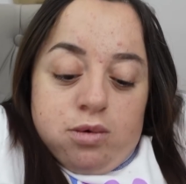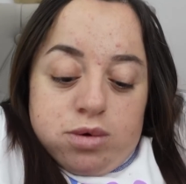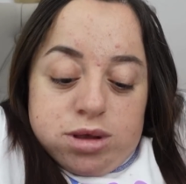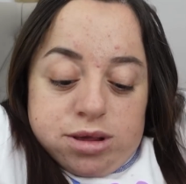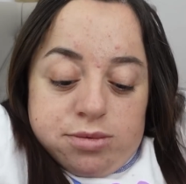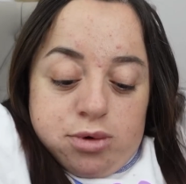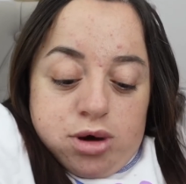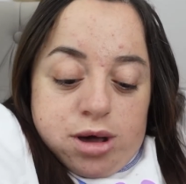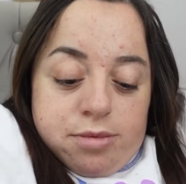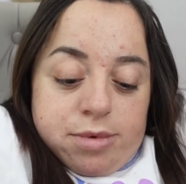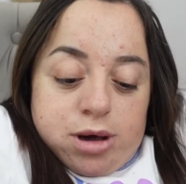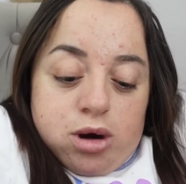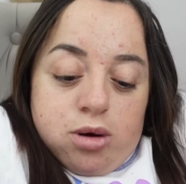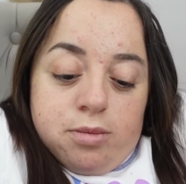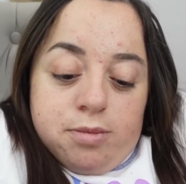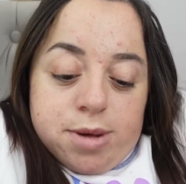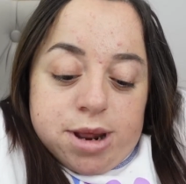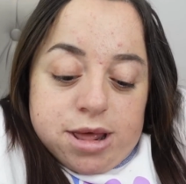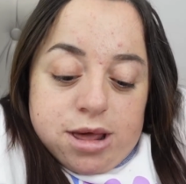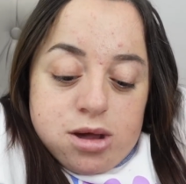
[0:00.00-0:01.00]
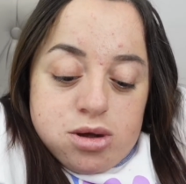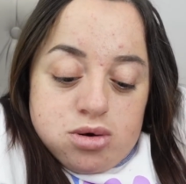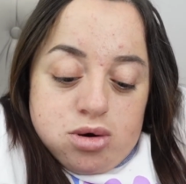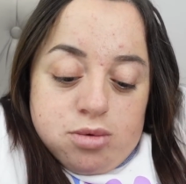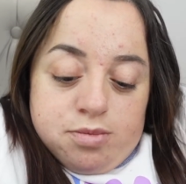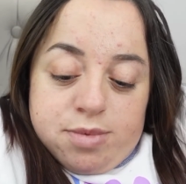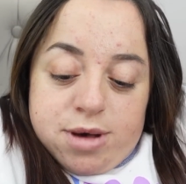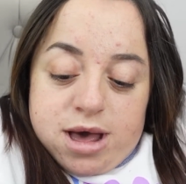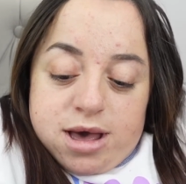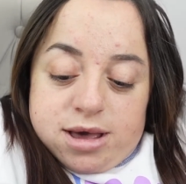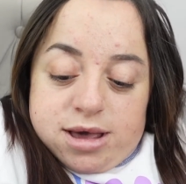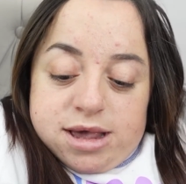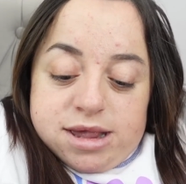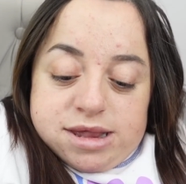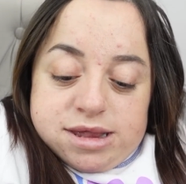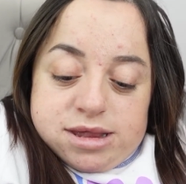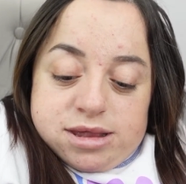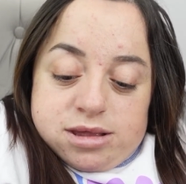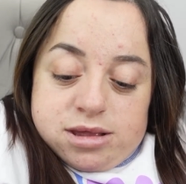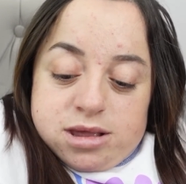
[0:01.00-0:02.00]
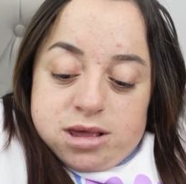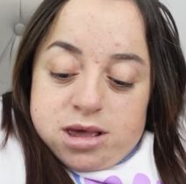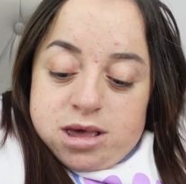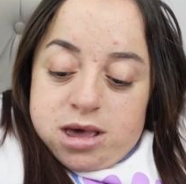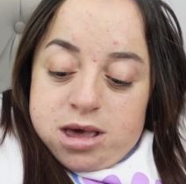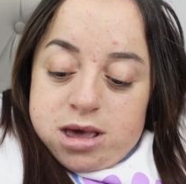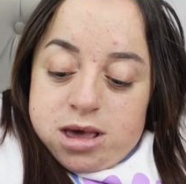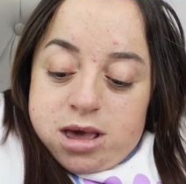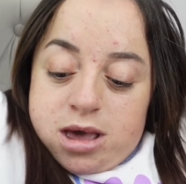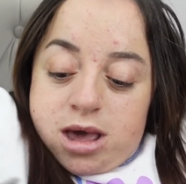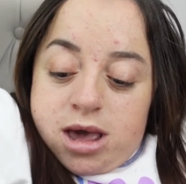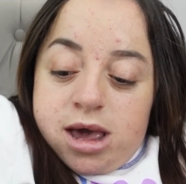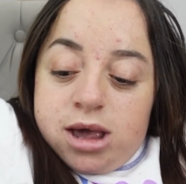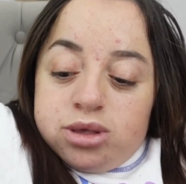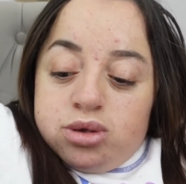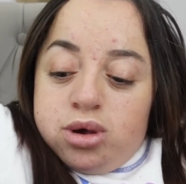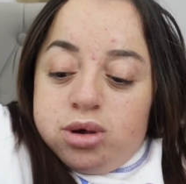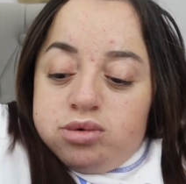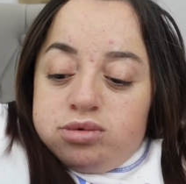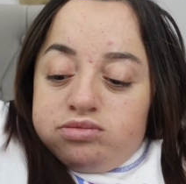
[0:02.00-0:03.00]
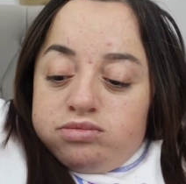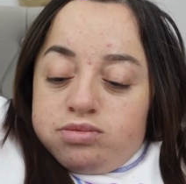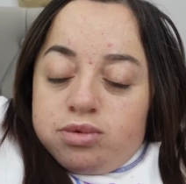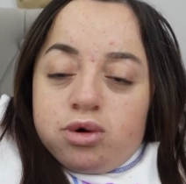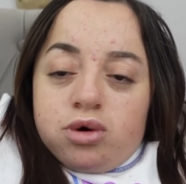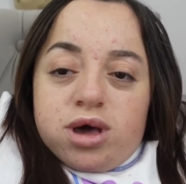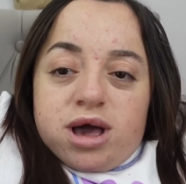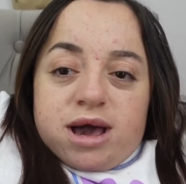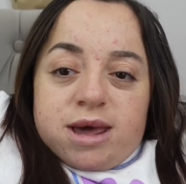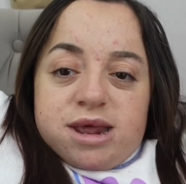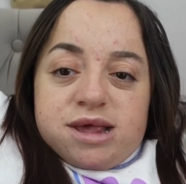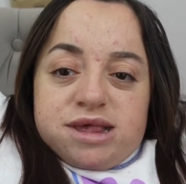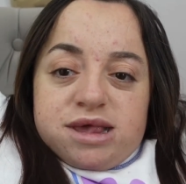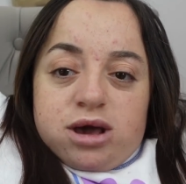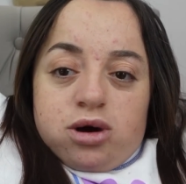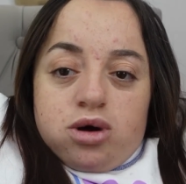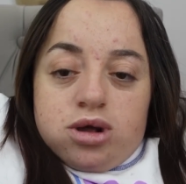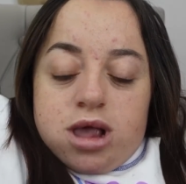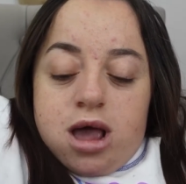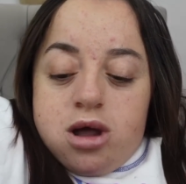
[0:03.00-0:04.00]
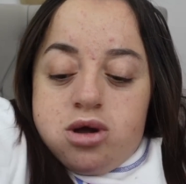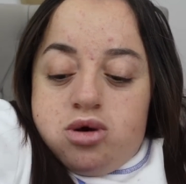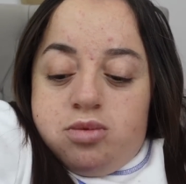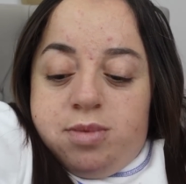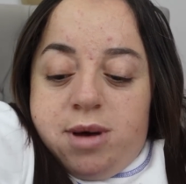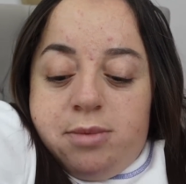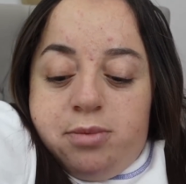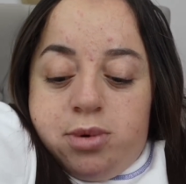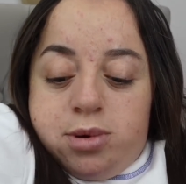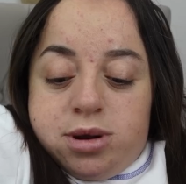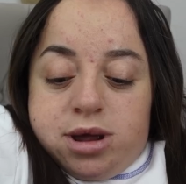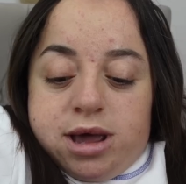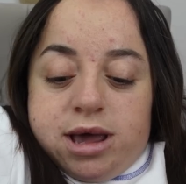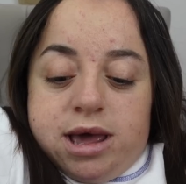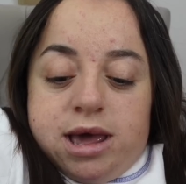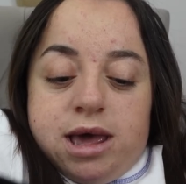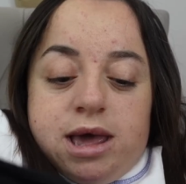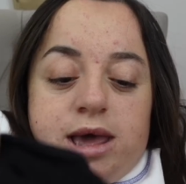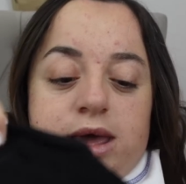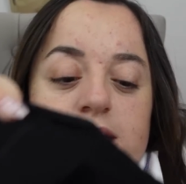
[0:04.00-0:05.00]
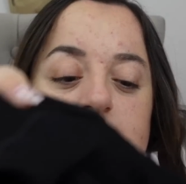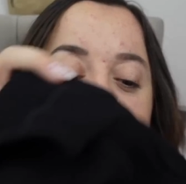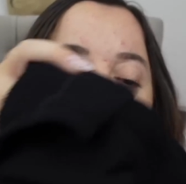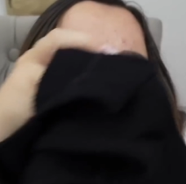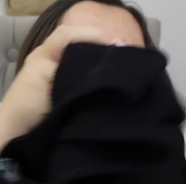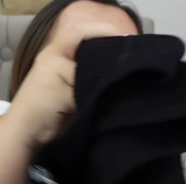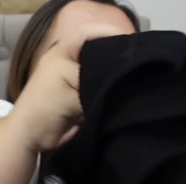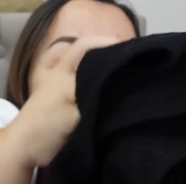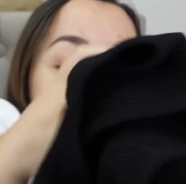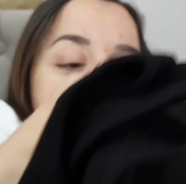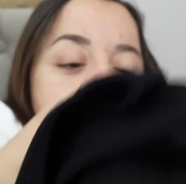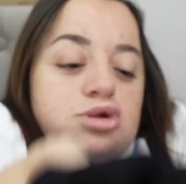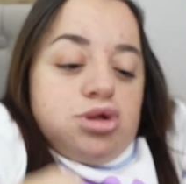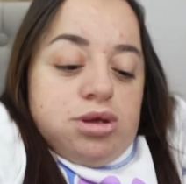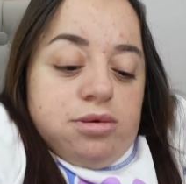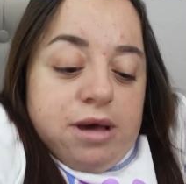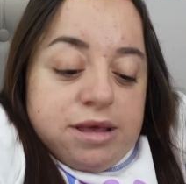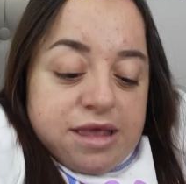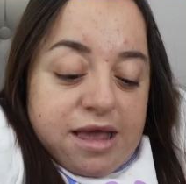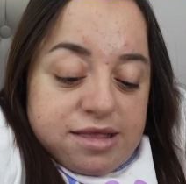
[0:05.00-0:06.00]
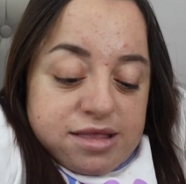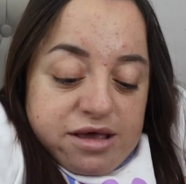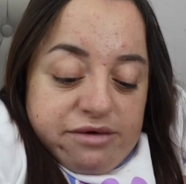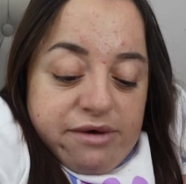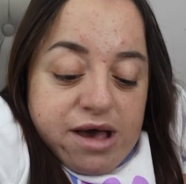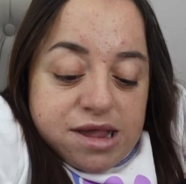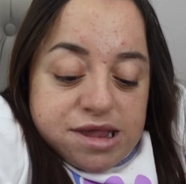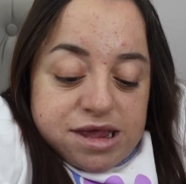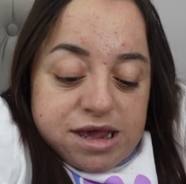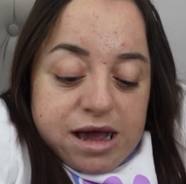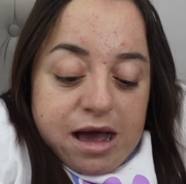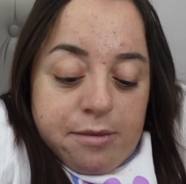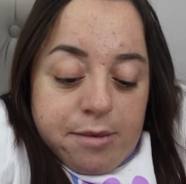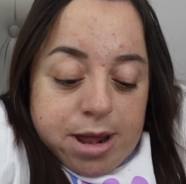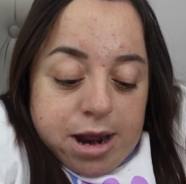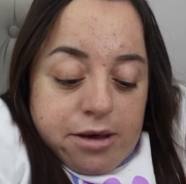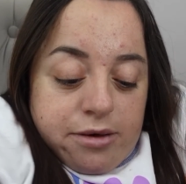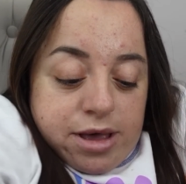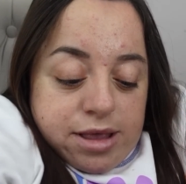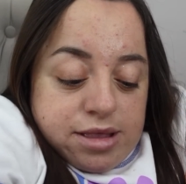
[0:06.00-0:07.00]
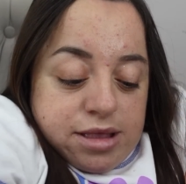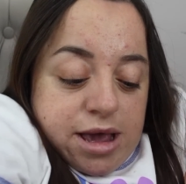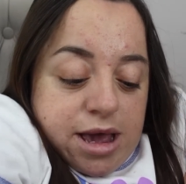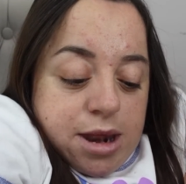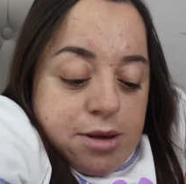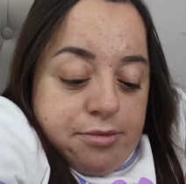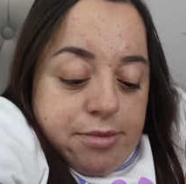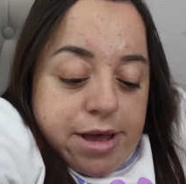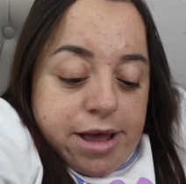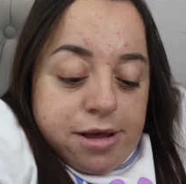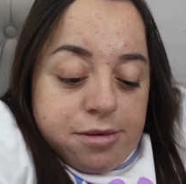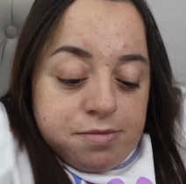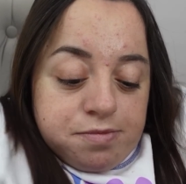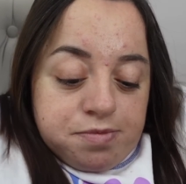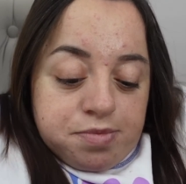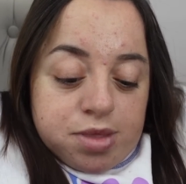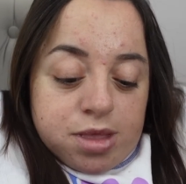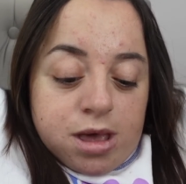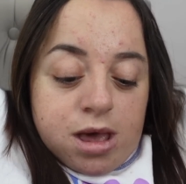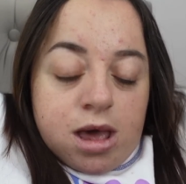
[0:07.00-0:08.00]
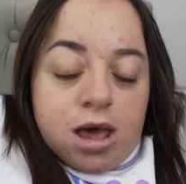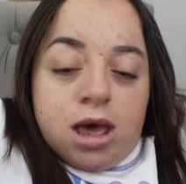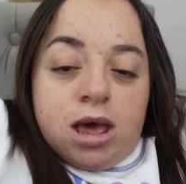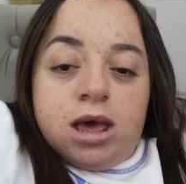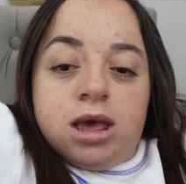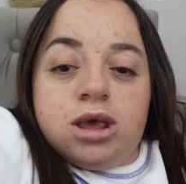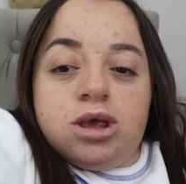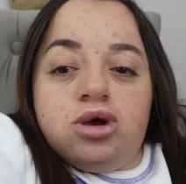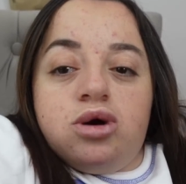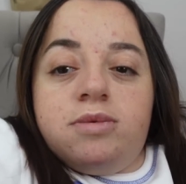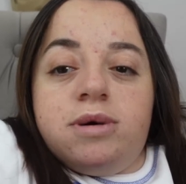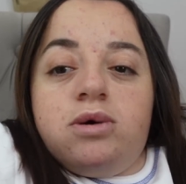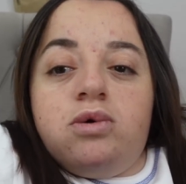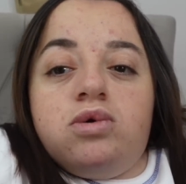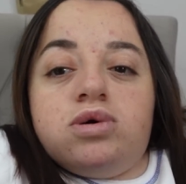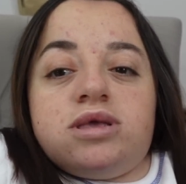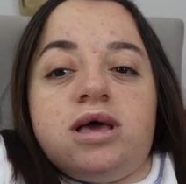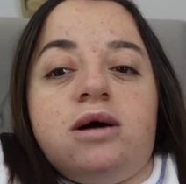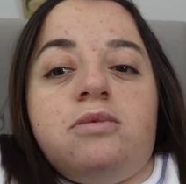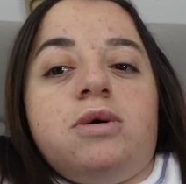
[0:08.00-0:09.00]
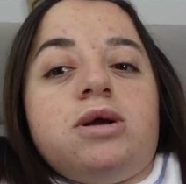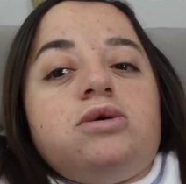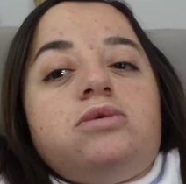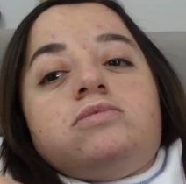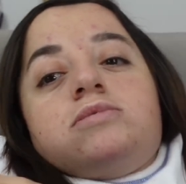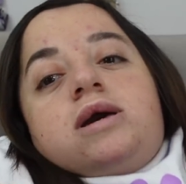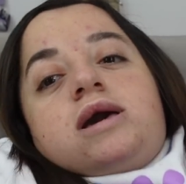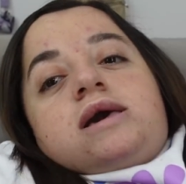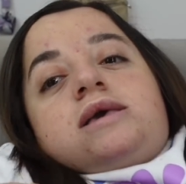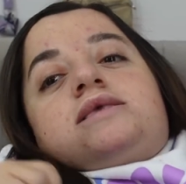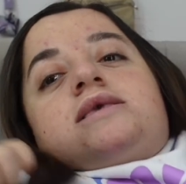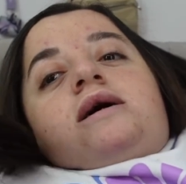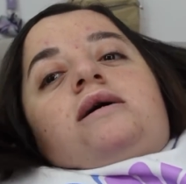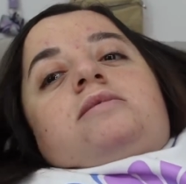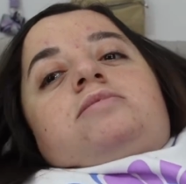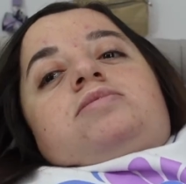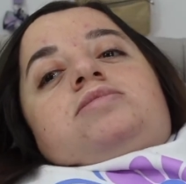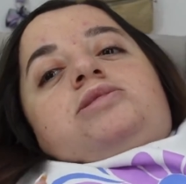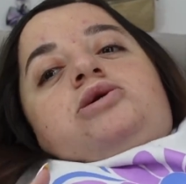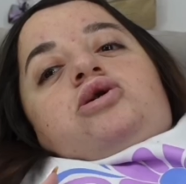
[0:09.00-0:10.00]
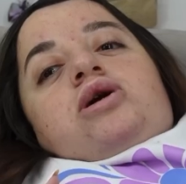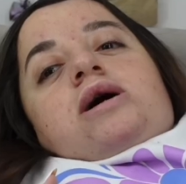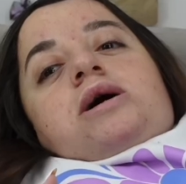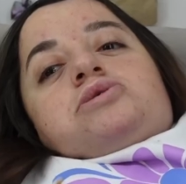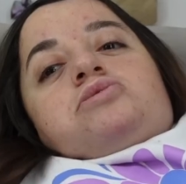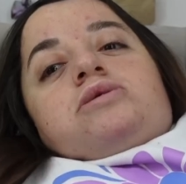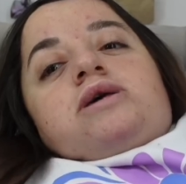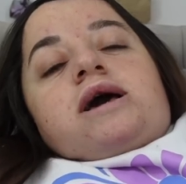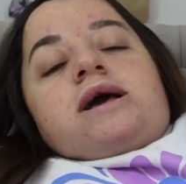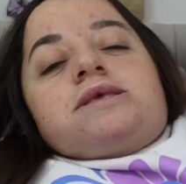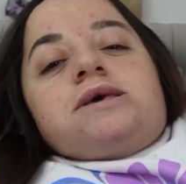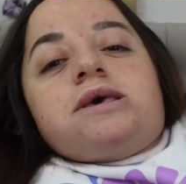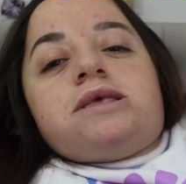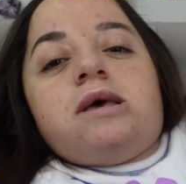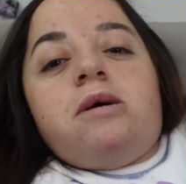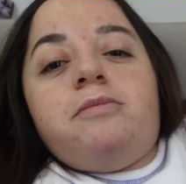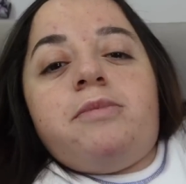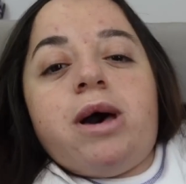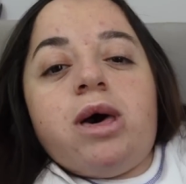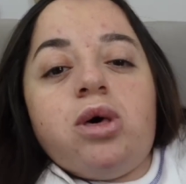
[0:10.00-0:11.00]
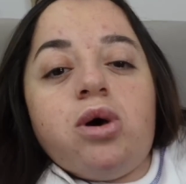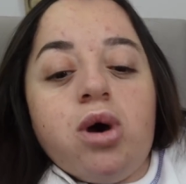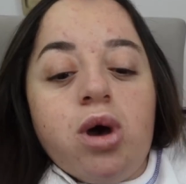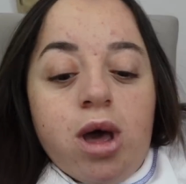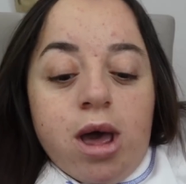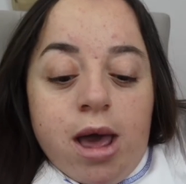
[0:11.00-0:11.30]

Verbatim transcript: último que me compré de ropa es... Estoy en un poco de crisis con la ropa porque yo soy bastante básica para vestirme. No me gusta, bueno, esta dio la casualidad que estoy estampado.